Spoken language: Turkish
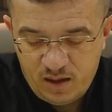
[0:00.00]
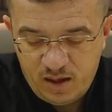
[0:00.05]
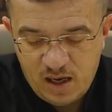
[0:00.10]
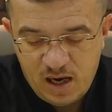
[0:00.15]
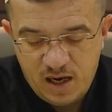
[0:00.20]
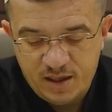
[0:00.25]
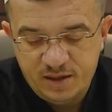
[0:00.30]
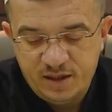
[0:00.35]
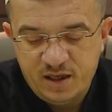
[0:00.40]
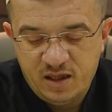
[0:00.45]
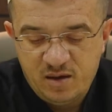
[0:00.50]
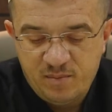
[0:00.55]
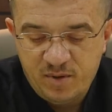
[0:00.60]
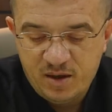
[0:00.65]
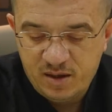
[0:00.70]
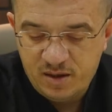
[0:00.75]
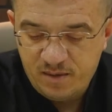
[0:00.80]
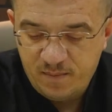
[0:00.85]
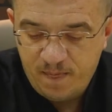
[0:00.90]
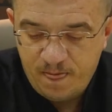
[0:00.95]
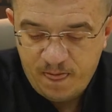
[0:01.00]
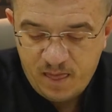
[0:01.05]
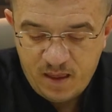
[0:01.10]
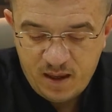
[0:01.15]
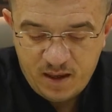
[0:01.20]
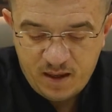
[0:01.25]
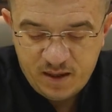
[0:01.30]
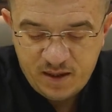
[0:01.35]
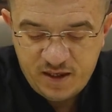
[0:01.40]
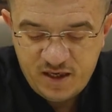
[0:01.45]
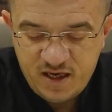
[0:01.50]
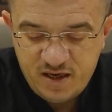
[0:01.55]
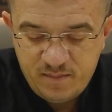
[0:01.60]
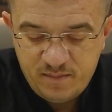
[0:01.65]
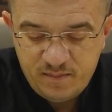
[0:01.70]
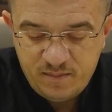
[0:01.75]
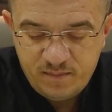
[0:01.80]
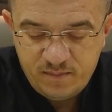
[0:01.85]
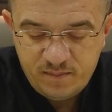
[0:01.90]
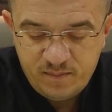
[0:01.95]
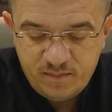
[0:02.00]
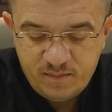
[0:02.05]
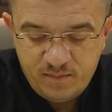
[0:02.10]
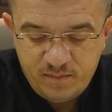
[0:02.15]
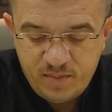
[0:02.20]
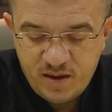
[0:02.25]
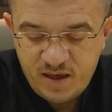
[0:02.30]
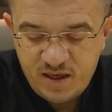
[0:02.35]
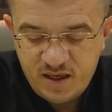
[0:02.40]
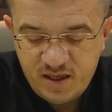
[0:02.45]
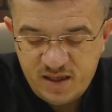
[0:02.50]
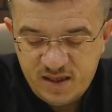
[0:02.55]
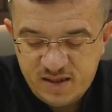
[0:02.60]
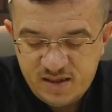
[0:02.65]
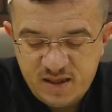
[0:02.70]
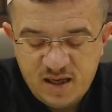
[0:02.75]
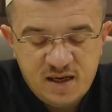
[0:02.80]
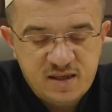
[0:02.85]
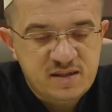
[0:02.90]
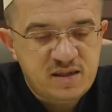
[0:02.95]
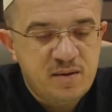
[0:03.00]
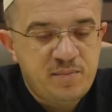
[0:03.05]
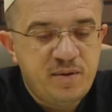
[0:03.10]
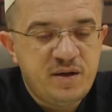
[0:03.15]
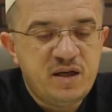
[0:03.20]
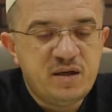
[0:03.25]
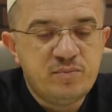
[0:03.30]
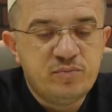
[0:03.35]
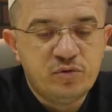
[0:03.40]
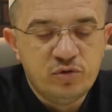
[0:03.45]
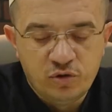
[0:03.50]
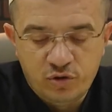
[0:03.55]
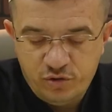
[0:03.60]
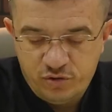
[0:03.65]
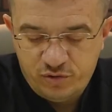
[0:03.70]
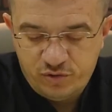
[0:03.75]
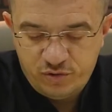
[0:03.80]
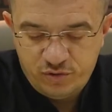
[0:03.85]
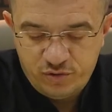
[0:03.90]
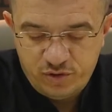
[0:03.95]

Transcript: Yani ne demek? Kim beni isterse beni bulur.